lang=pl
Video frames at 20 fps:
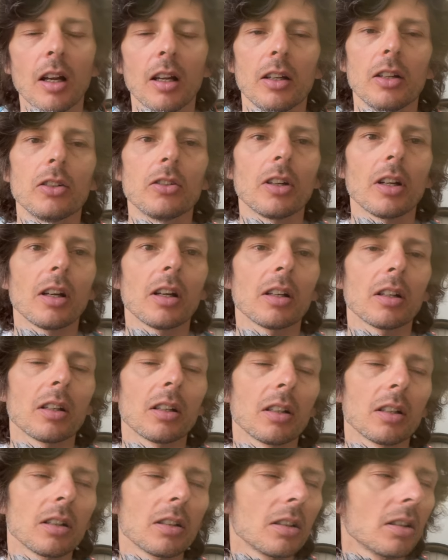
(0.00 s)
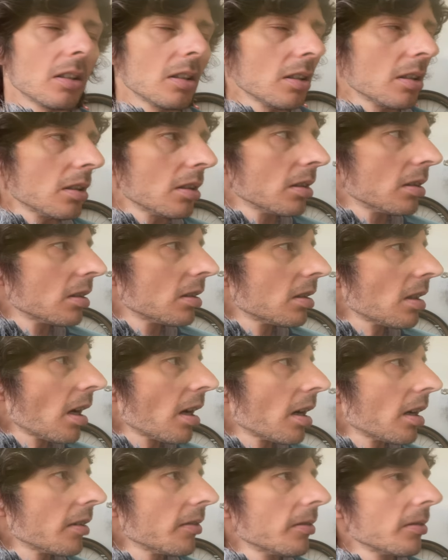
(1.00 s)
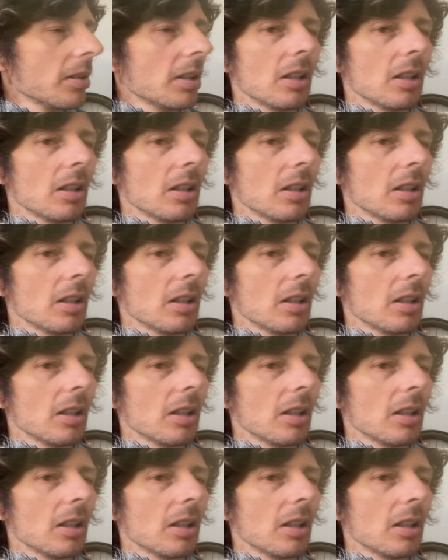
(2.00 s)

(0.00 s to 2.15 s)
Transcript: i że y, gdy za